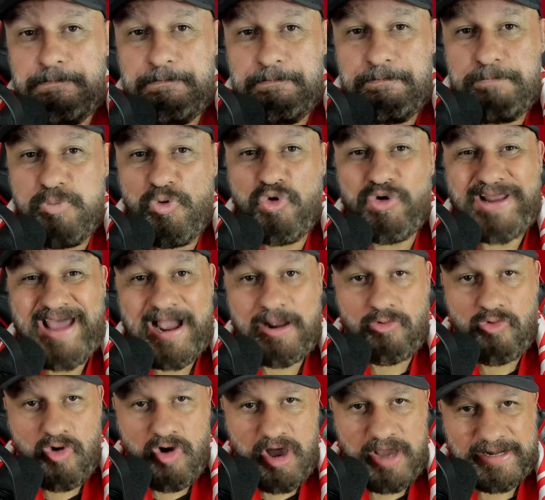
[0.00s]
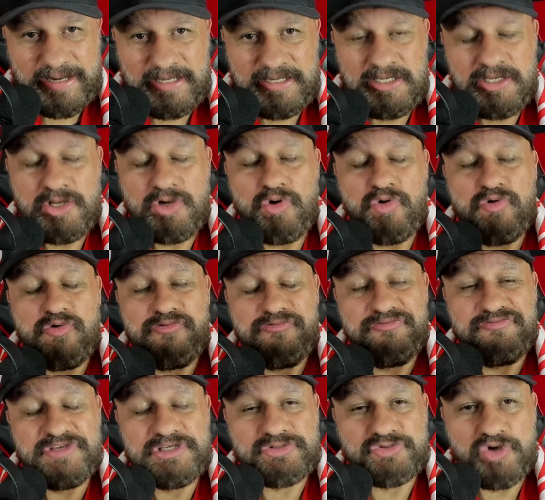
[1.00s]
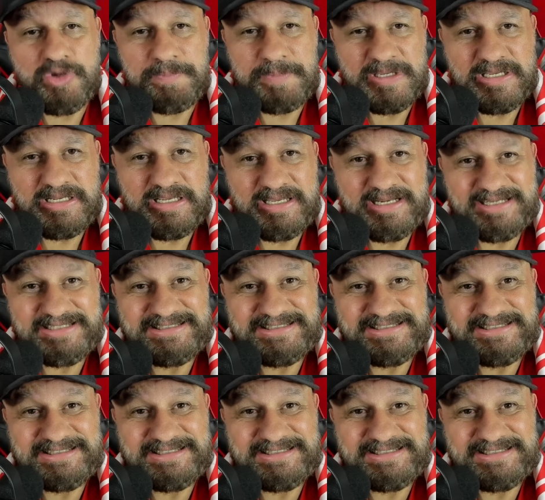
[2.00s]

Por agora, o Vitor Pereira